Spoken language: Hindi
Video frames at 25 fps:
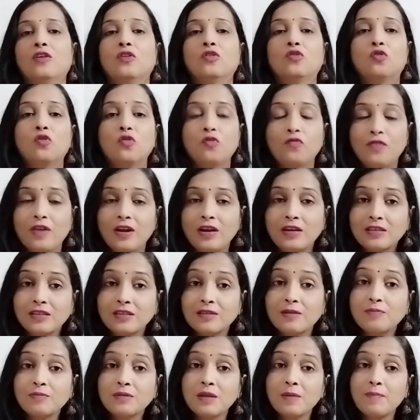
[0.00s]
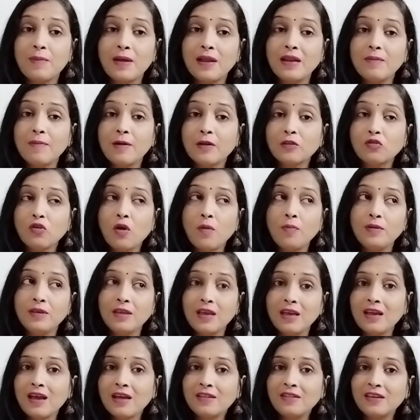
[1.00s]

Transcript: तो फ्रेंड्स सबसे पहली बात तो आप ये याद